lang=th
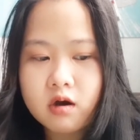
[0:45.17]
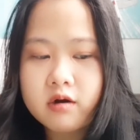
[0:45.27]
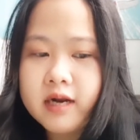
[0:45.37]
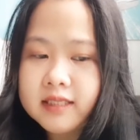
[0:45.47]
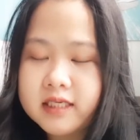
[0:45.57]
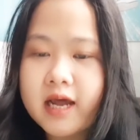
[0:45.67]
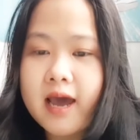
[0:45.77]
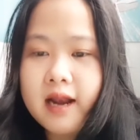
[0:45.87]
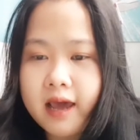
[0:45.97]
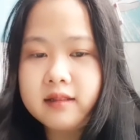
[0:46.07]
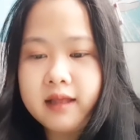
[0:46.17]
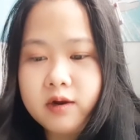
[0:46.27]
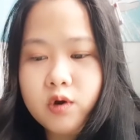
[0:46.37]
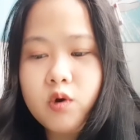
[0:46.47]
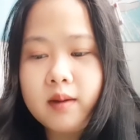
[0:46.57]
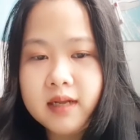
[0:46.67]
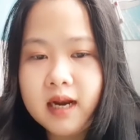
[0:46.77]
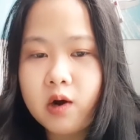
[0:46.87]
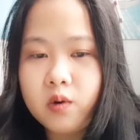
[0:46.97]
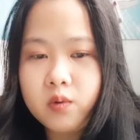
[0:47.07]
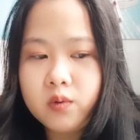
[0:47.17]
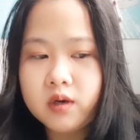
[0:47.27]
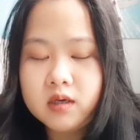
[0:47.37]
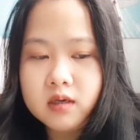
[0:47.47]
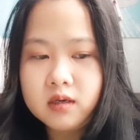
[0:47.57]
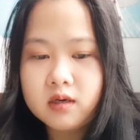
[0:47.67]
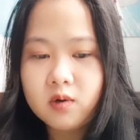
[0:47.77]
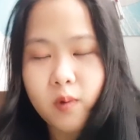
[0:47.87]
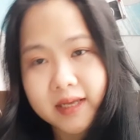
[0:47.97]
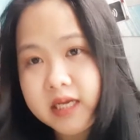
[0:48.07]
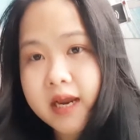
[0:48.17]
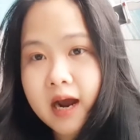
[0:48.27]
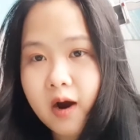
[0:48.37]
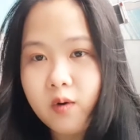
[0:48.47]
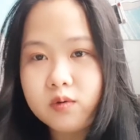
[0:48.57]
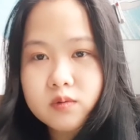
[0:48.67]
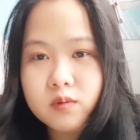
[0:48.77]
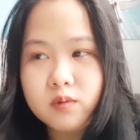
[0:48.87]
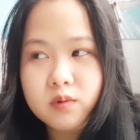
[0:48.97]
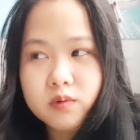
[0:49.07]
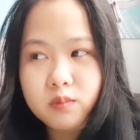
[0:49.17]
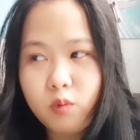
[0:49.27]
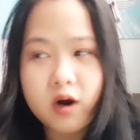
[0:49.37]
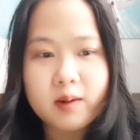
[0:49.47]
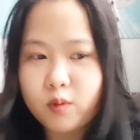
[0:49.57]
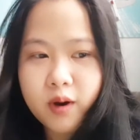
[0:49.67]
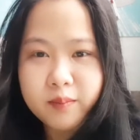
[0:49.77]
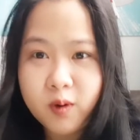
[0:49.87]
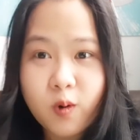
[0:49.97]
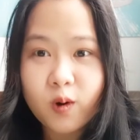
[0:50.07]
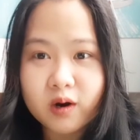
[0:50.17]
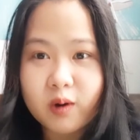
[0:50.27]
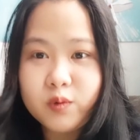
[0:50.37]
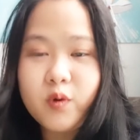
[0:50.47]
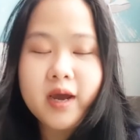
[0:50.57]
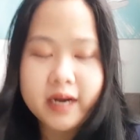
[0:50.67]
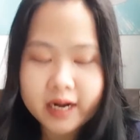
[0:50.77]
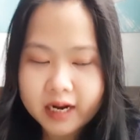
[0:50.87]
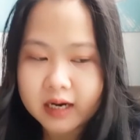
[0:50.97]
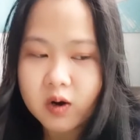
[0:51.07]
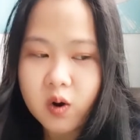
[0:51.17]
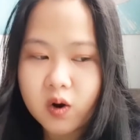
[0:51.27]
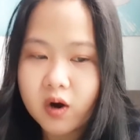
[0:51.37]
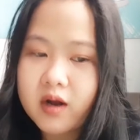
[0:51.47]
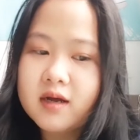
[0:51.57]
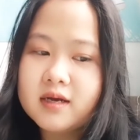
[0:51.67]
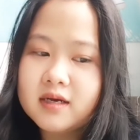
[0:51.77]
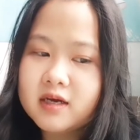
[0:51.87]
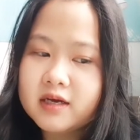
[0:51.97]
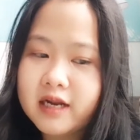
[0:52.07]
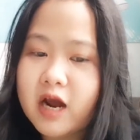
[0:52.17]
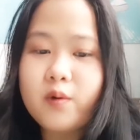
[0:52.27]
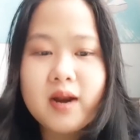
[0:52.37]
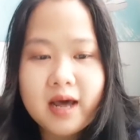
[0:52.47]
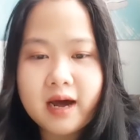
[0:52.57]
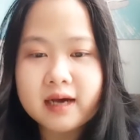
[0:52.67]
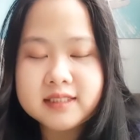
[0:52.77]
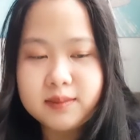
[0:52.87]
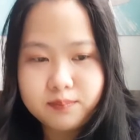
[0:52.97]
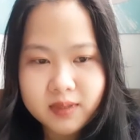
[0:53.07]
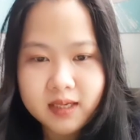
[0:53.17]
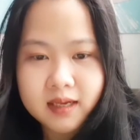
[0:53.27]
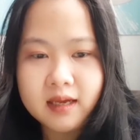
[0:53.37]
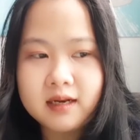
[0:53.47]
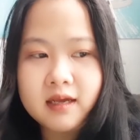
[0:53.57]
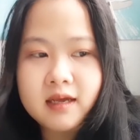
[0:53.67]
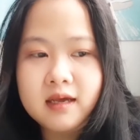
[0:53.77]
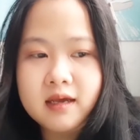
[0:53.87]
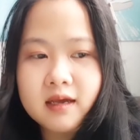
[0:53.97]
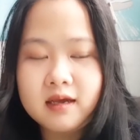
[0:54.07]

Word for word: ก็น่าจะได้แหละแต่ด้วยความที่เราไว้ใจเขาบวกกับความโง่ของเราด้วยนะคะก็ระยะเวลา10ปีที่